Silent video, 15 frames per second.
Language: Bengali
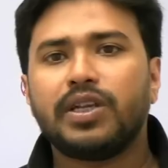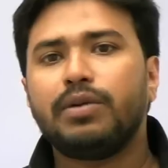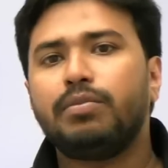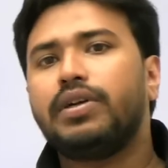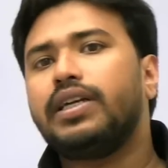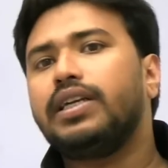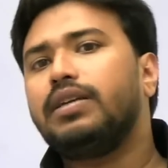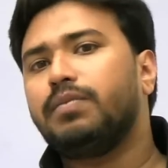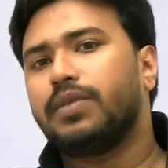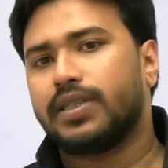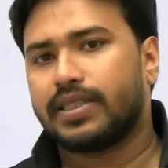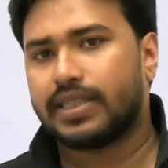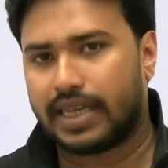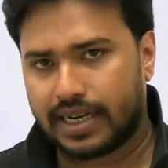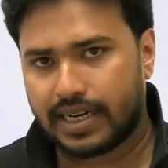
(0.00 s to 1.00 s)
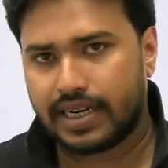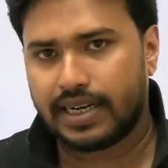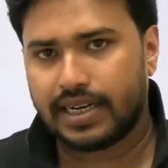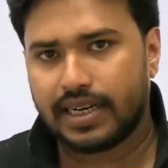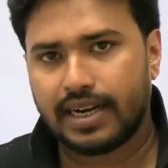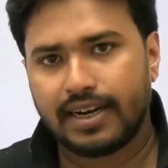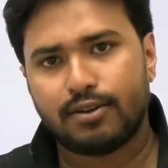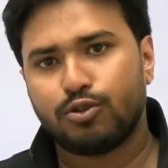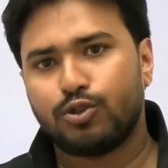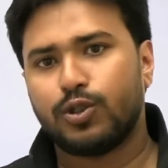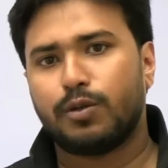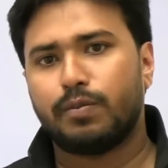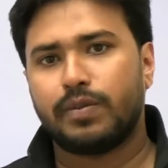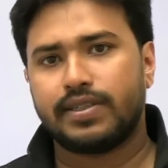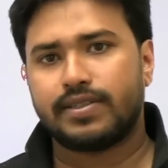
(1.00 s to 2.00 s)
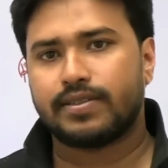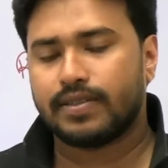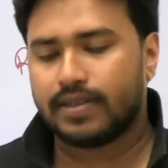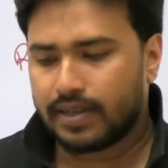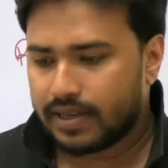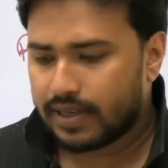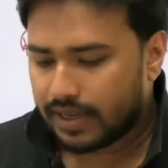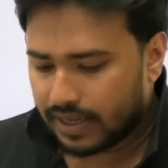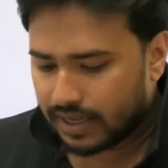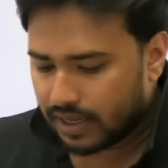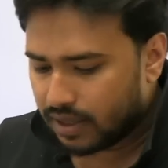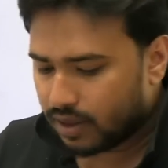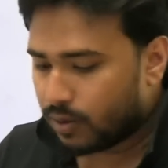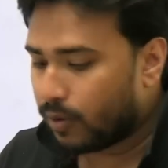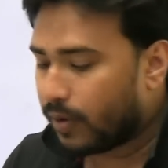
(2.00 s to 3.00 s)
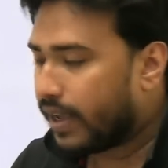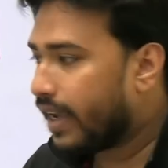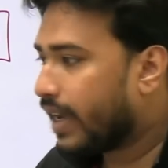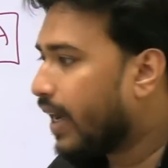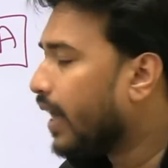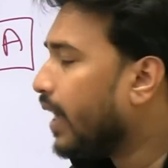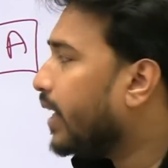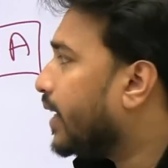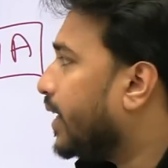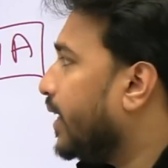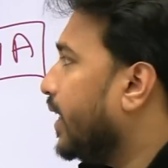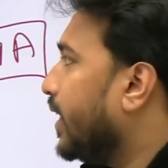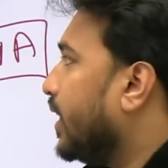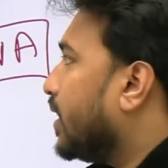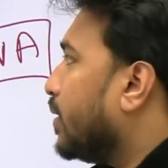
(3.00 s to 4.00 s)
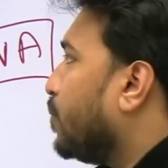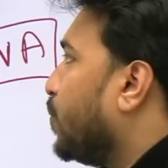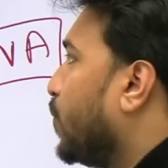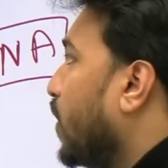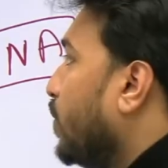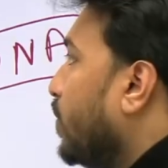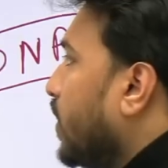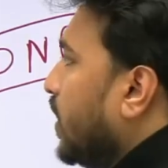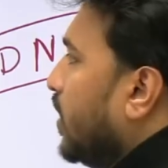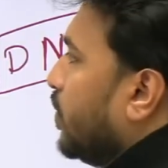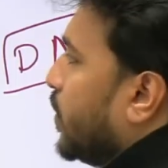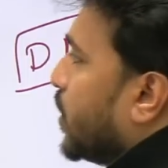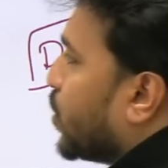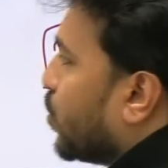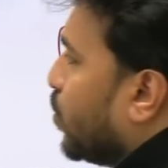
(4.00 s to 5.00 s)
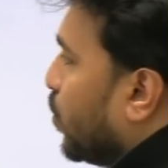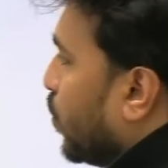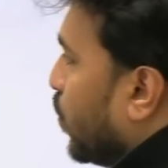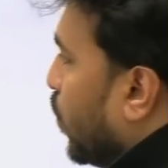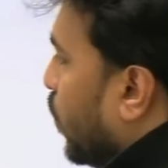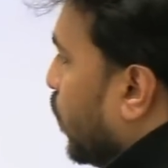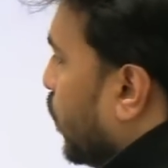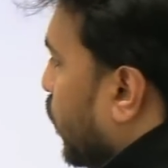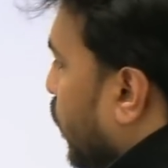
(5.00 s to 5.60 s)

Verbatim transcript: পিরিমিডিন বেস থাকে নাইট্রোজেন বেস তো এখানে ডিএনএতে পিরিমিডিন বেস কোনগুলো